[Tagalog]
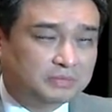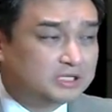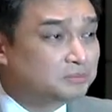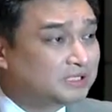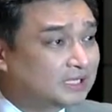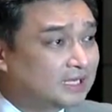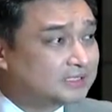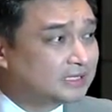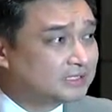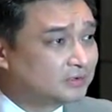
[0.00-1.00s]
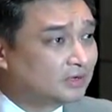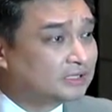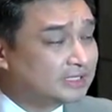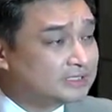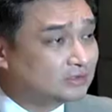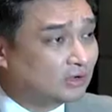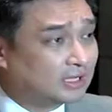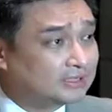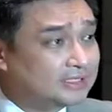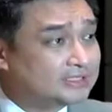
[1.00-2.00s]
medyo madalas eh. Siguro at least,
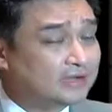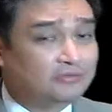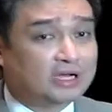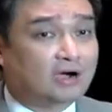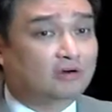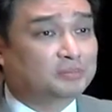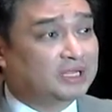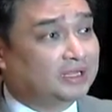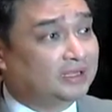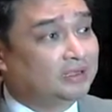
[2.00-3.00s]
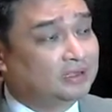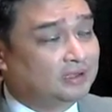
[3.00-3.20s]
at least every hour may,